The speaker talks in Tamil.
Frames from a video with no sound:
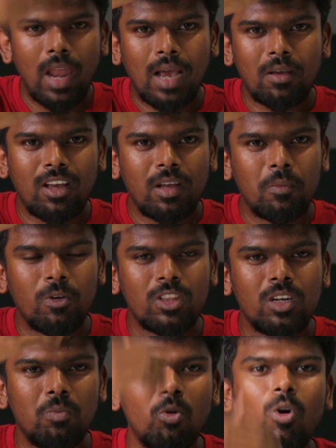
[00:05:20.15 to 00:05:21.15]
பிளாக்காக இப்படி
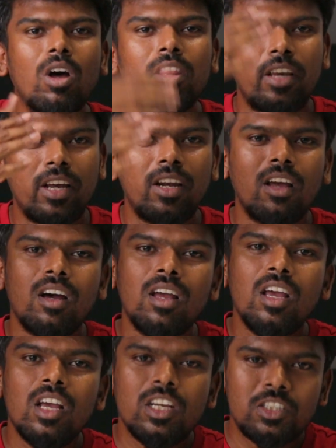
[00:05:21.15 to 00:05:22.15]
வந்துட்டு போகும் அது ஏன்னா
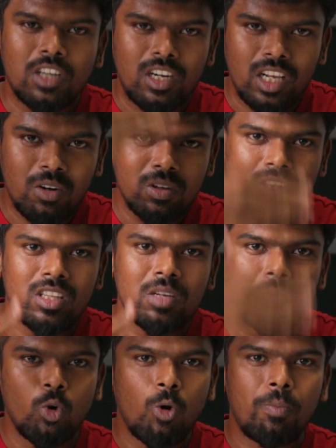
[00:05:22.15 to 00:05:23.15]
ஷட்டர் வந்து
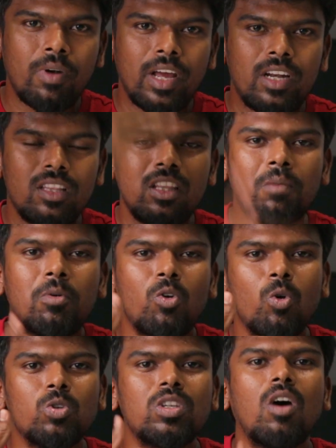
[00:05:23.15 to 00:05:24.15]
இப்படி ஓப்பன் ஆகிட்டு திருப்பி
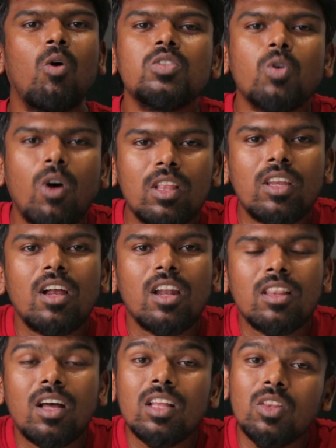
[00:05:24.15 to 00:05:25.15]
க்ளோஸ் ஆகும் ஸோ
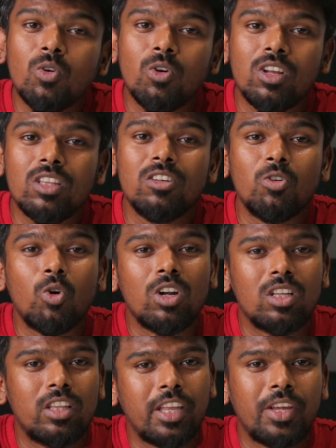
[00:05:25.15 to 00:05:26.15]
அதனால தான் அந்த ஒரு இது
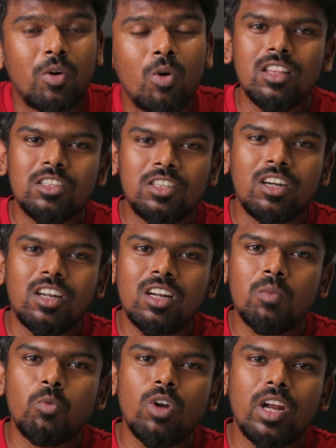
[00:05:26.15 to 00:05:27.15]
உங்களுக்கு தெரியும் அந்த
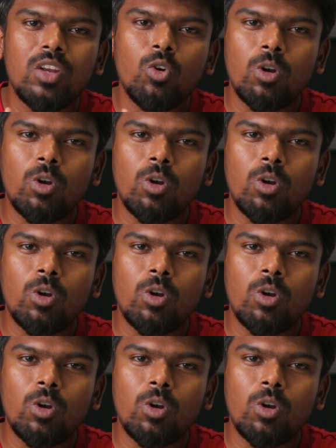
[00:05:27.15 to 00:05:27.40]
ஷட்டருக்கு முன்னாடி